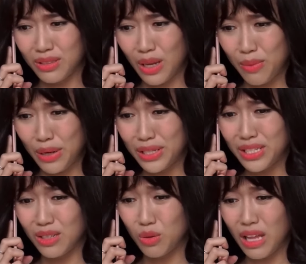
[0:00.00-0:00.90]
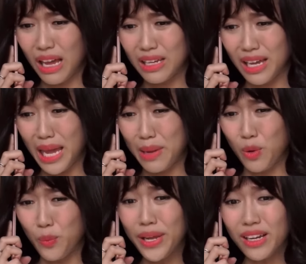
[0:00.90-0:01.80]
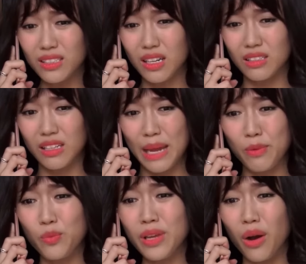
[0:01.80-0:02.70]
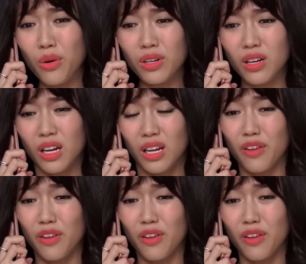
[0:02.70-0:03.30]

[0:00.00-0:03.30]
sao mà cái gì của thầy em cũng biết hết trơn vậy em cũng giấu nữa